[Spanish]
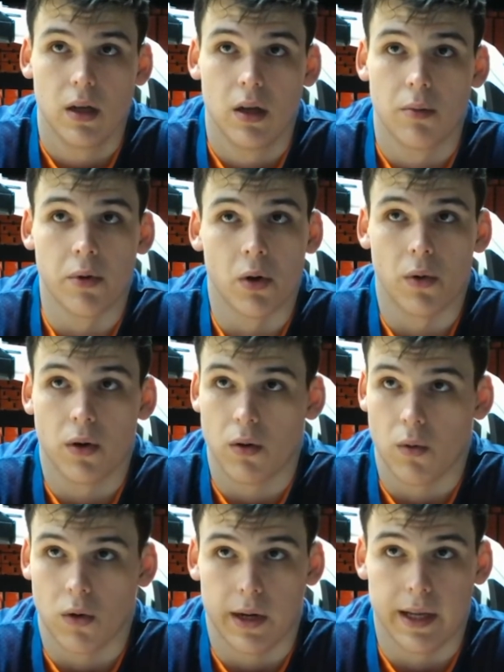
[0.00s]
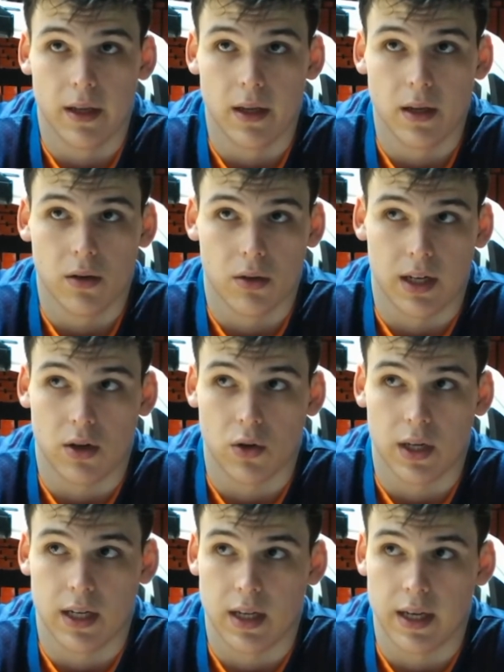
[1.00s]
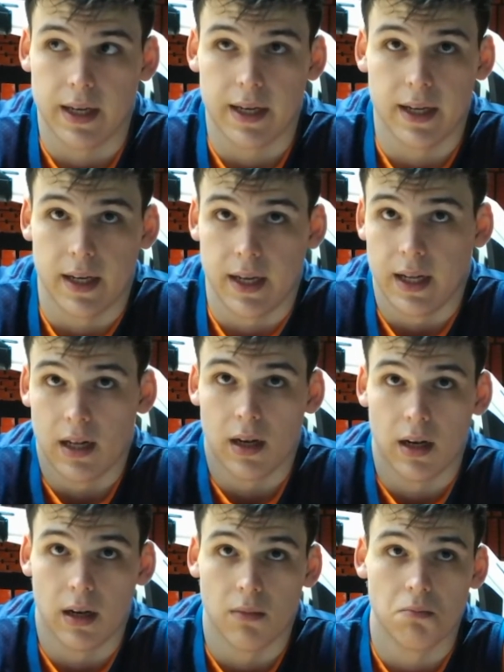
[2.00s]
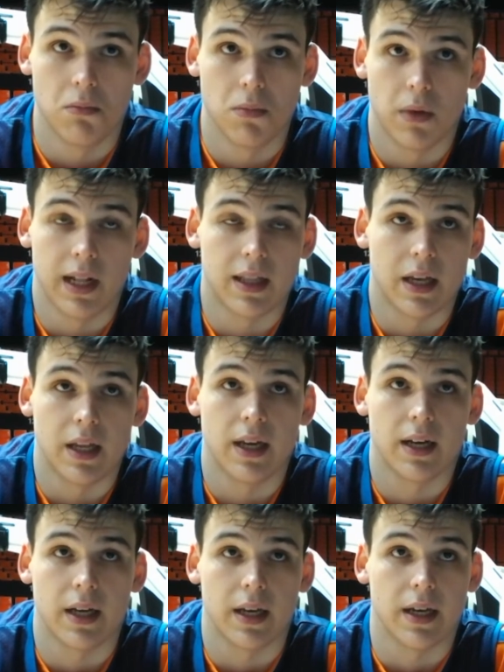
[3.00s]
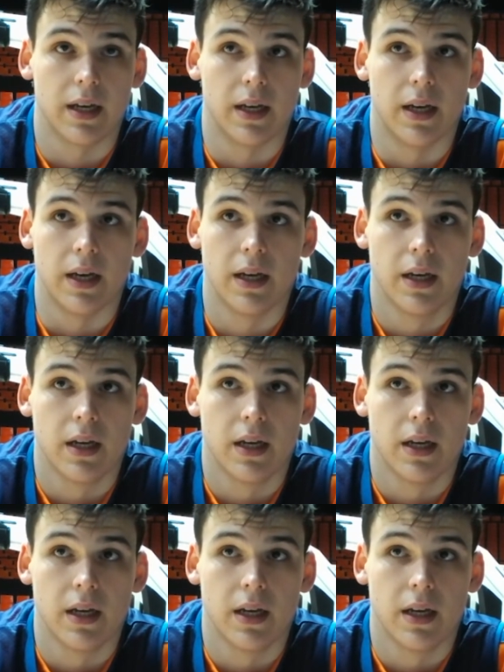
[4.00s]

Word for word: pero bueno, luego hay otras cosas que él, él tenía que,